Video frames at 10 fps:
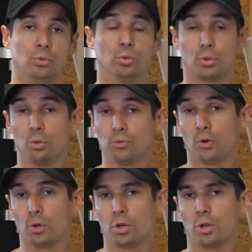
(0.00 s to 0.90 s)
Donc une
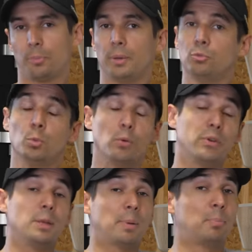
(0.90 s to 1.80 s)
fois encore,
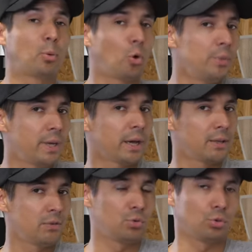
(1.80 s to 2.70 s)
BMW n'est pas le premier à
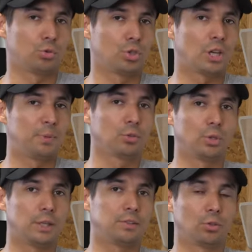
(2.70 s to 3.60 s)
arriver sur ce chapitre
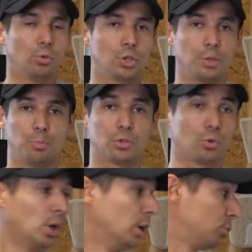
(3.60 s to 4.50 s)
de la technologie puisque